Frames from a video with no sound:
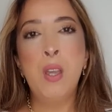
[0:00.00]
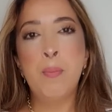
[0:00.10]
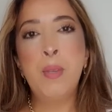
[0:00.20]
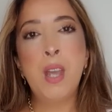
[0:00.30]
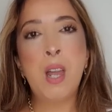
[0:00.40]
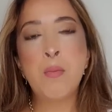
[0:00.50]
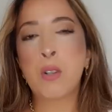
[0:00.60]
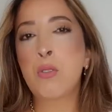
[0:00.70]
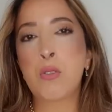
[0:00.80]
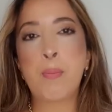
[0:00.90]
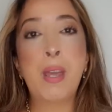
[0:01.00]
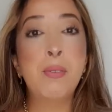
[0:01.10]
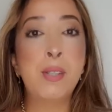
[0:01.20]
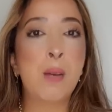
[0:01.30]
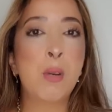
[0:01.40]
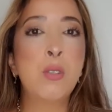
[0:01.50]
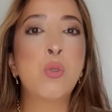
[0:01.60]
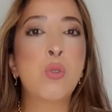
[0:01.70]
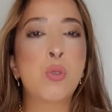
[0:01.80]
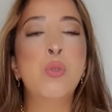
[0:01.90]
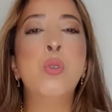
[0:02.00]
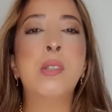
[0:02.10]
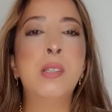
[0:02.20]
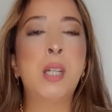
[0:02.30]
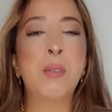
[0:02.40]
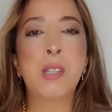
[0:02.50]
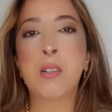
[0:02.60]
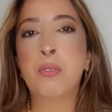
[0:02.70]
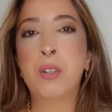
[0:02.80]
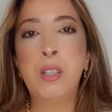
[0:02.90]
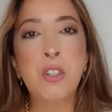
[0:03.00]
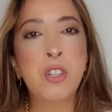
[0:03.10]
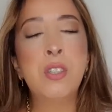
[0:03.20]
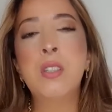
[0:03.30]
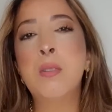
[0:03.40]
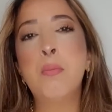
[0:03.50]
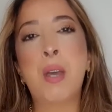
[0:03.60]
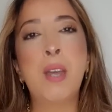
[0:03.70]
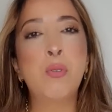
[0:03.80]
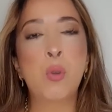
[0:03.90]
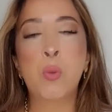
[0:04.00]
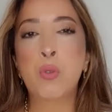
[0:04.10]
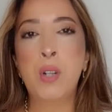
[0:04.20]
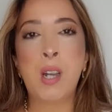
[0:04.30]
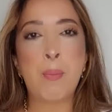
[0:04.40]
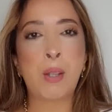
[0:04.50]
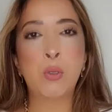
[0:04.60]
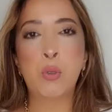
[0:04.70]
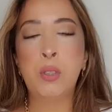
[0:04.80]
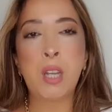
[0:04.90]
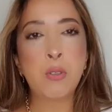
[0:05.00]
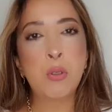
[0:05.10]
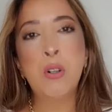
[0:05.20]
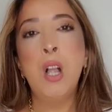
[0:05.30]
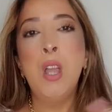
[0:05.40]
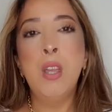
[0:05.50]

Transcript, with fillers: Mais à la mort de son père, finalement, ils ont su aussi qu'il y avait des enfants illégitimes, bref, tout le monde voulait la part du gâteau.